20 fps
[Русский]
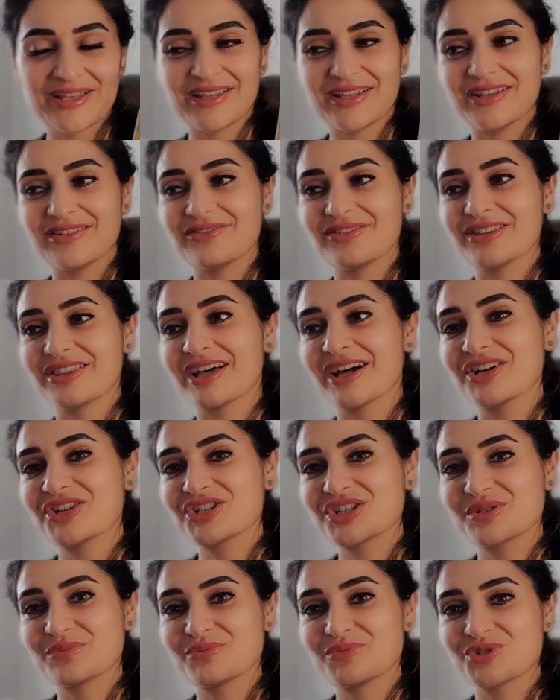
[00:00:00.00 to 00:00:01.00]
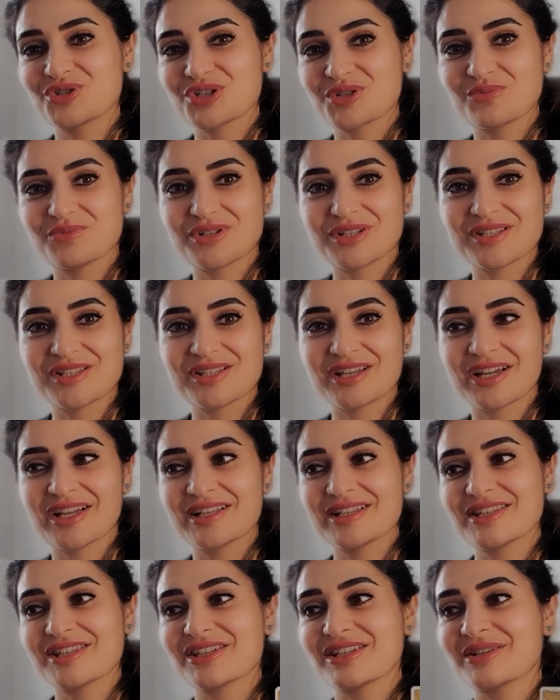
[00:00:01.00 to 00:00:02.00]
и вы также, может быть,
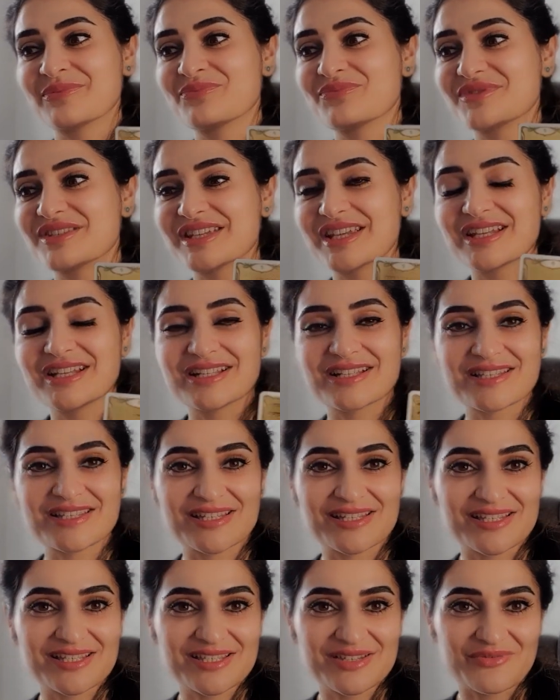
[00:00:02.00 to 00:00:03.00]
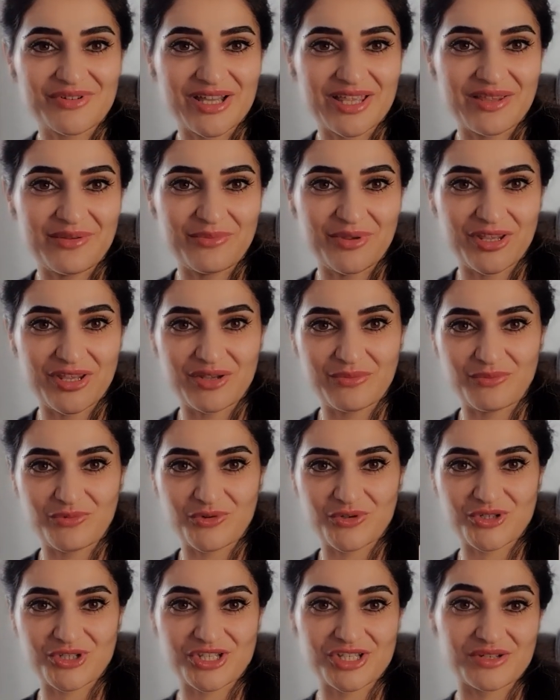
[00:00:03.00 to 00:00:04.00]
знаете, делитесь своими
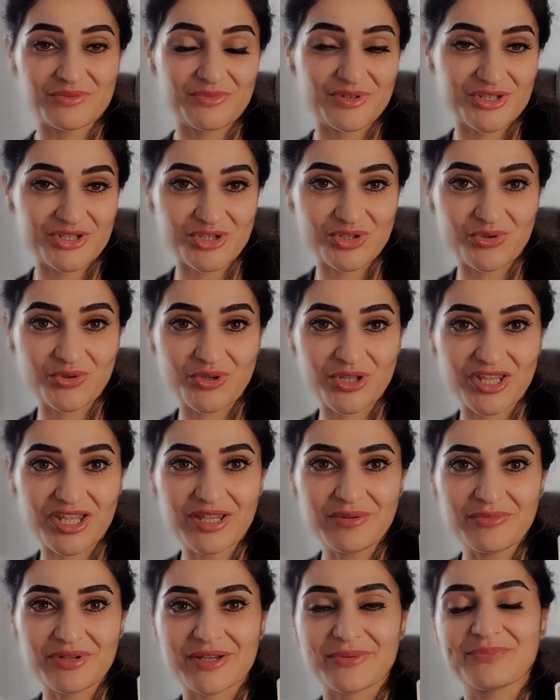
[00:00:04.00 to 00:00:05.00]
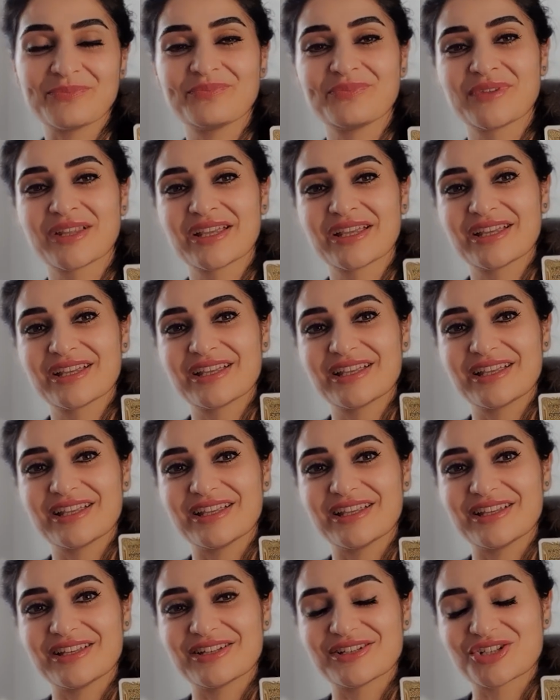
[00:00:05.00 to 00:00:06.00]
эмоциями с другими,
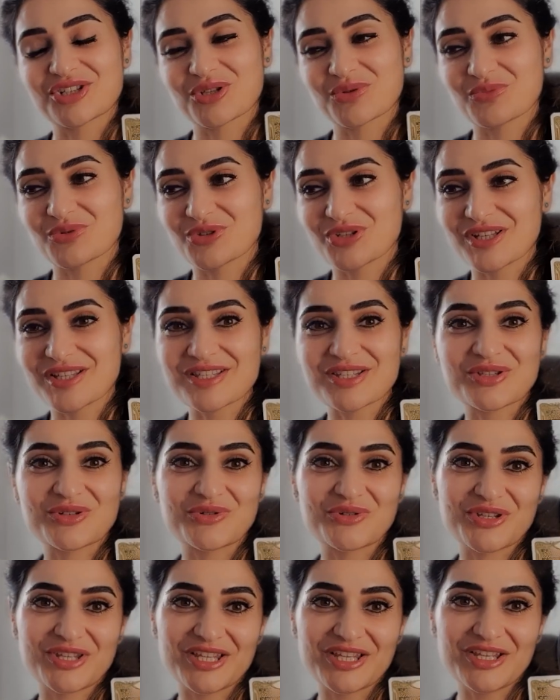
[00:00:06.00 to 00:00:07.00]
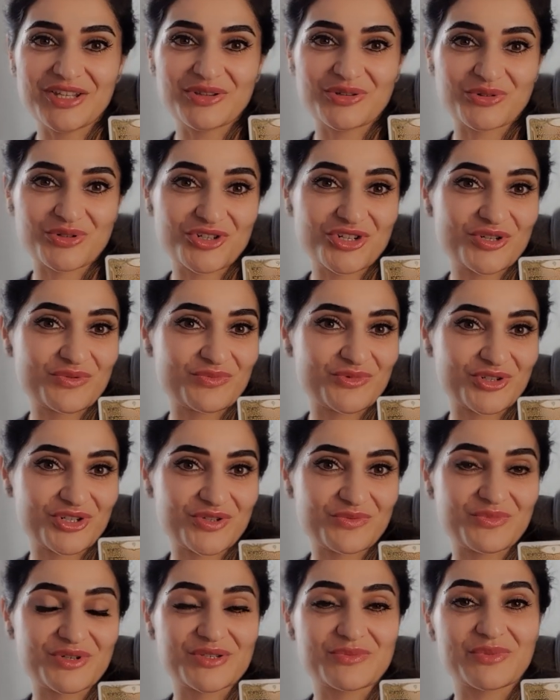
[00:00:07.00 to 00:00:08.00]
и чтобы эти другие тоже,
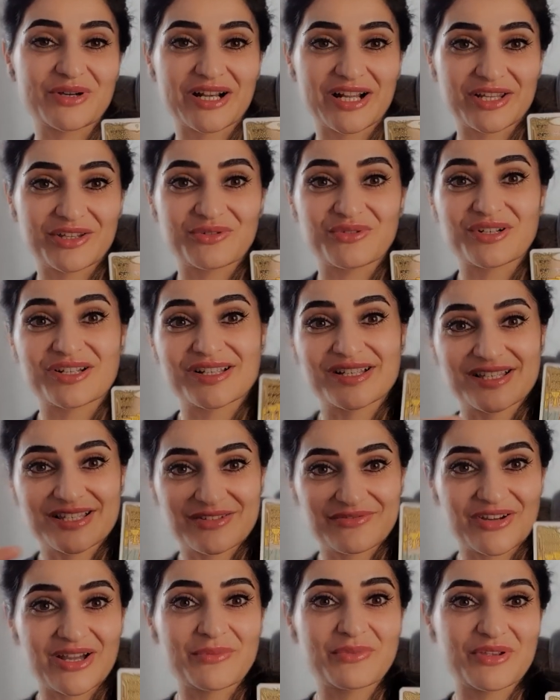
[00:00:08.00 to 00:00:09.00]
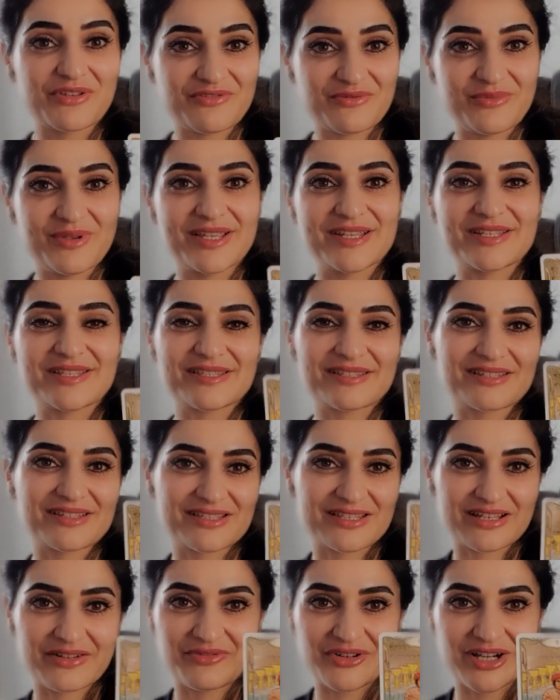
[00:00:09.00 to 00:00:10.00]
может быть, порадовались с вами вместе
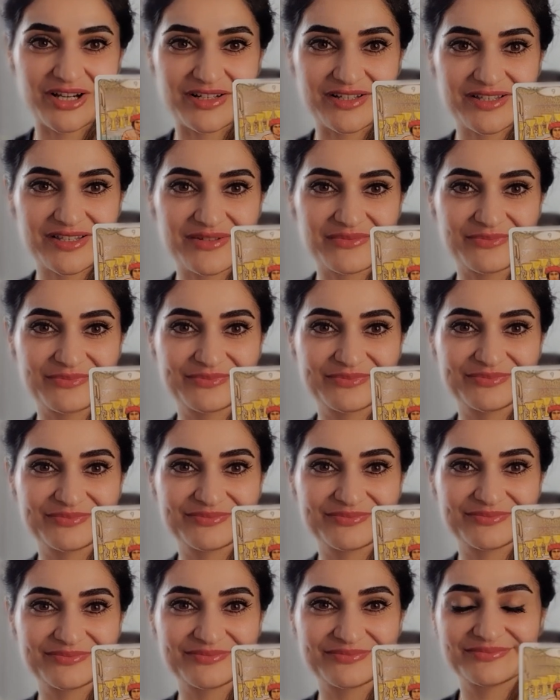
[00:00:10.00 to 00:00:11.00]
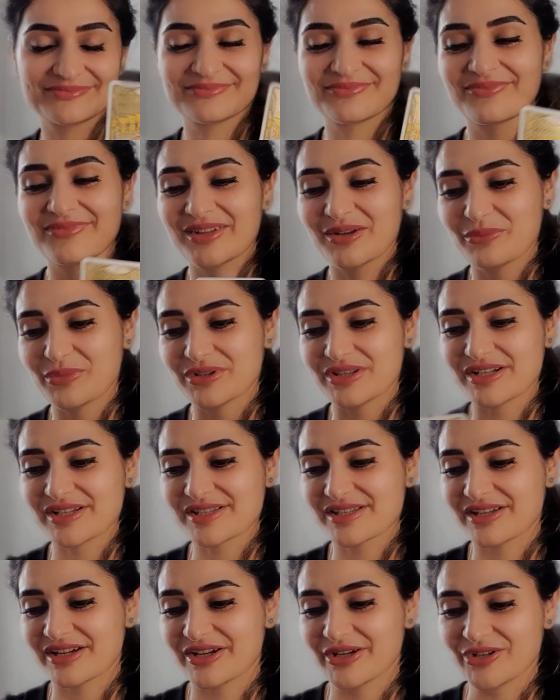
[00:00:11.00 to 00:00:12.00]
за вас.
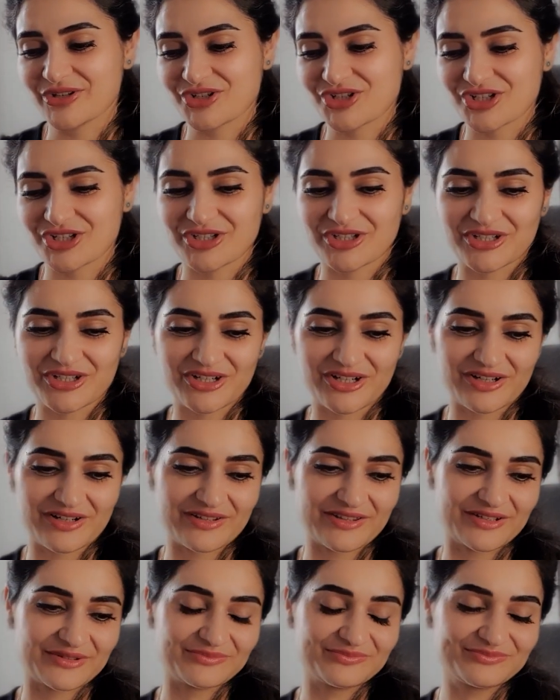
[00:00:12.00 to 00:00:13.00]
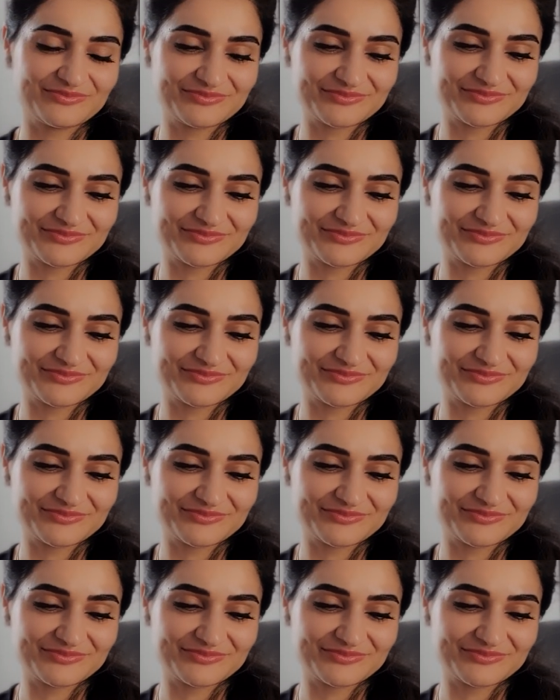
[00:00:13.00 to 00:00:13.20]
Потрясающая карта.